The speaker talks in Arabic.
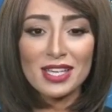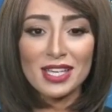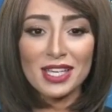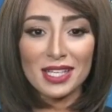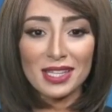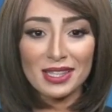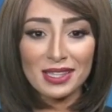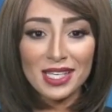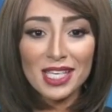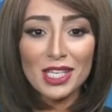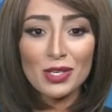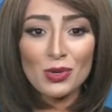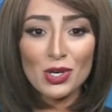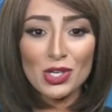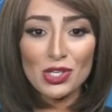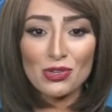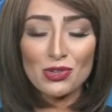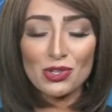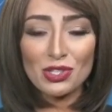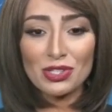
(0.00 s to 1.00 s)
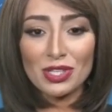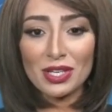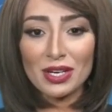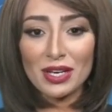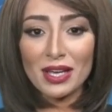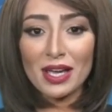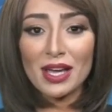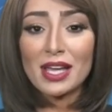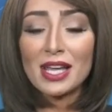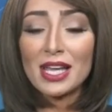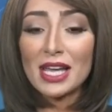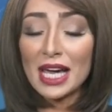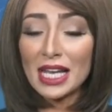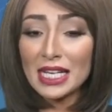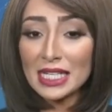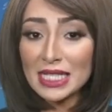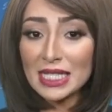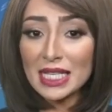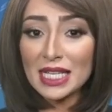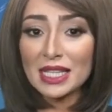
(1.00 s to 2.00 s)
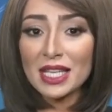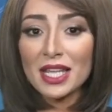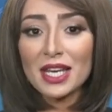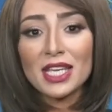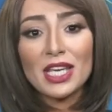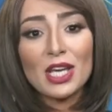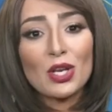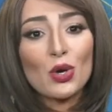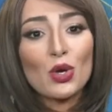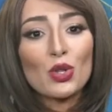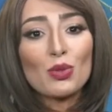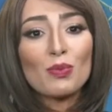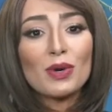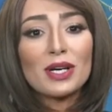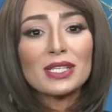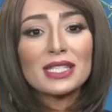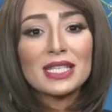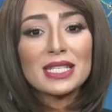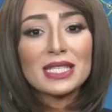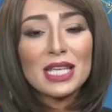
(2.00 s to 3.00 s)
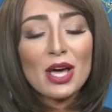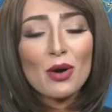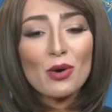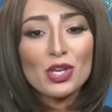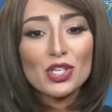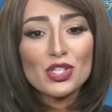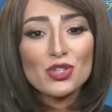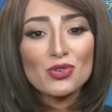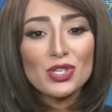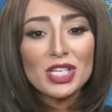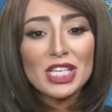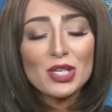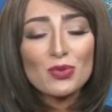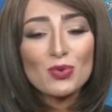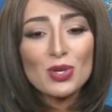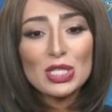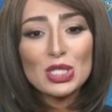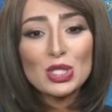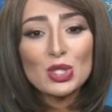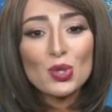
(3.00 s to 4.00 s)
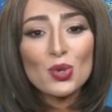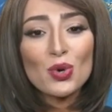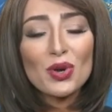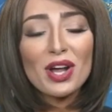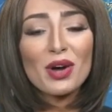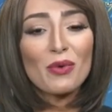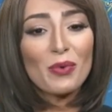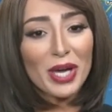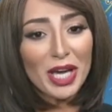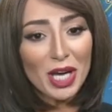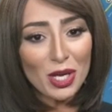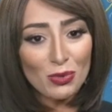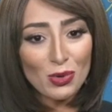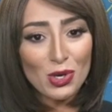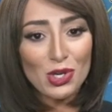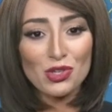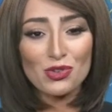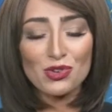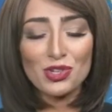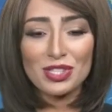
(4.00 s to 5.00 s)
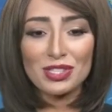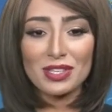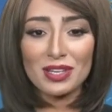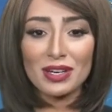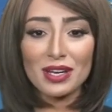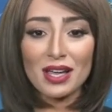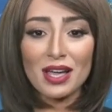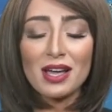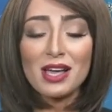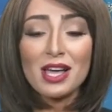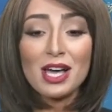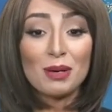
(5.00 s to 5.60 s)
22 درجة الإسكندرية العظمى 29 والصغرى 21 درجة